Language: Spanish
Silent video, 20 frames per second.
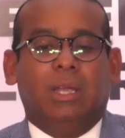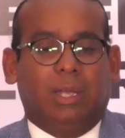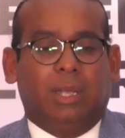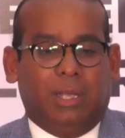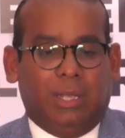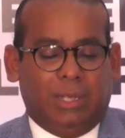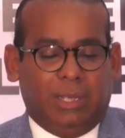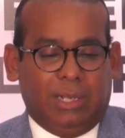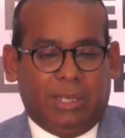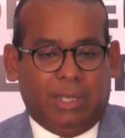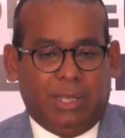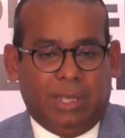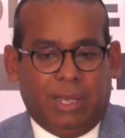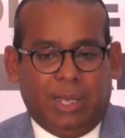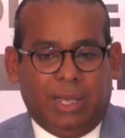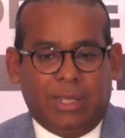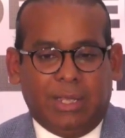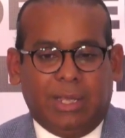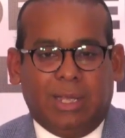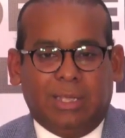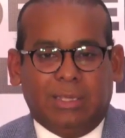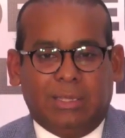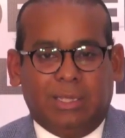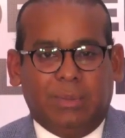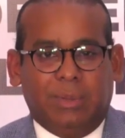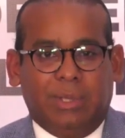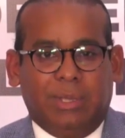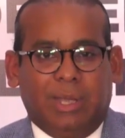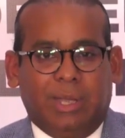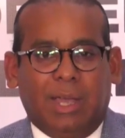en el que hayan
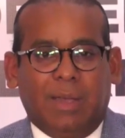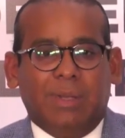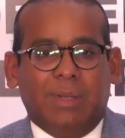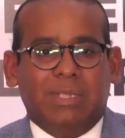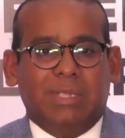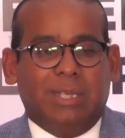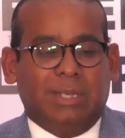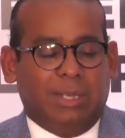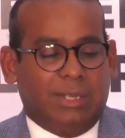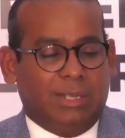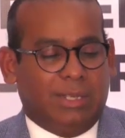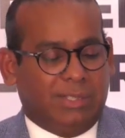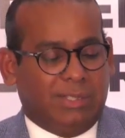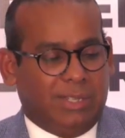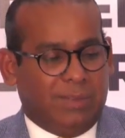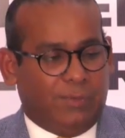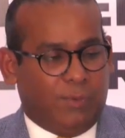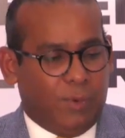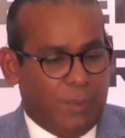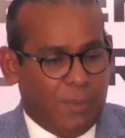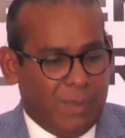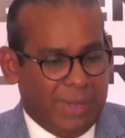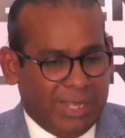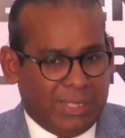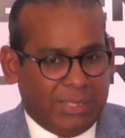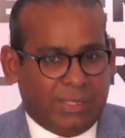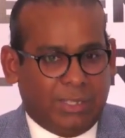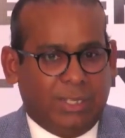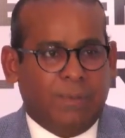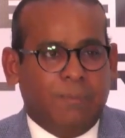actividades, en el que se
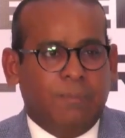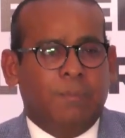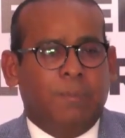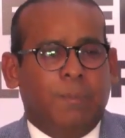fomente